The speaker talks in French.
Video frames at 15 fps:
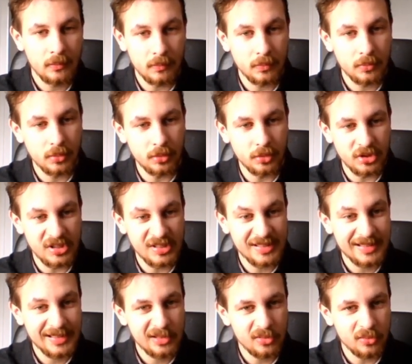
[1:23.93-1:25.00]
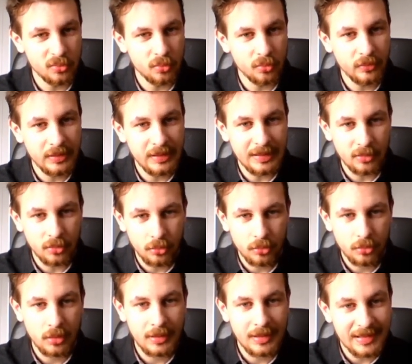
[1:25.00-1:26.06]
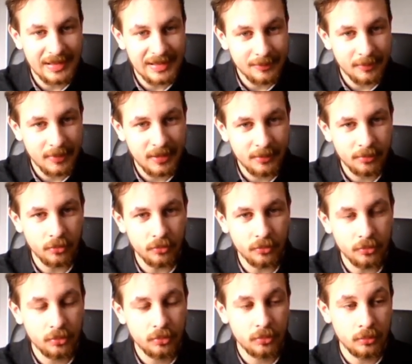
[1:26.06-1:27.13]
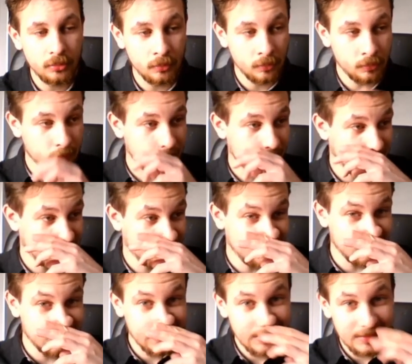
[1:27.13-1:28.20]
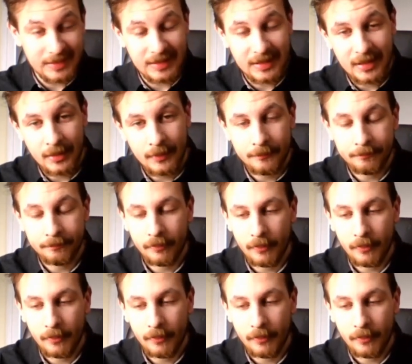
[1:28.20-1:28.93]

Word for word: Donc j'essaie de trouver des trucs exprès pour vous. Donc c'est pour ça qu'hier